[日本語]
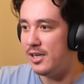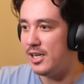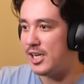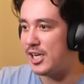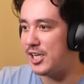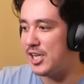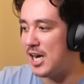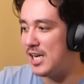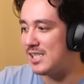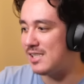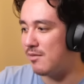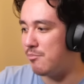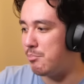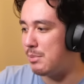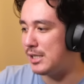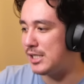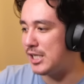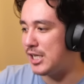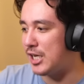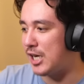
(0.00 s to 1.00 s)
いきなり全部
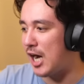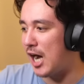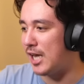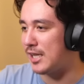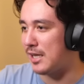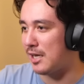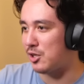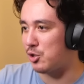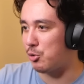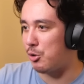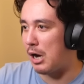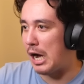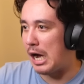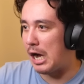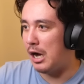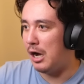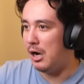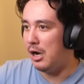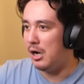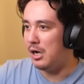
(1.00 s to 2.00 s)
水に変えた後
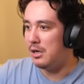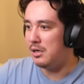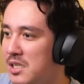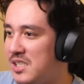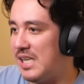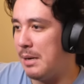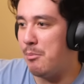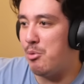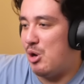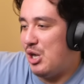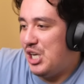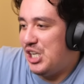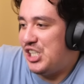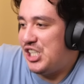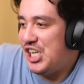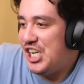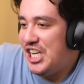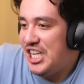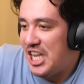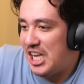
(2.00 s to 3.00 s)
は全部
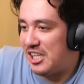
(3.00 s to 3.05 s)
石に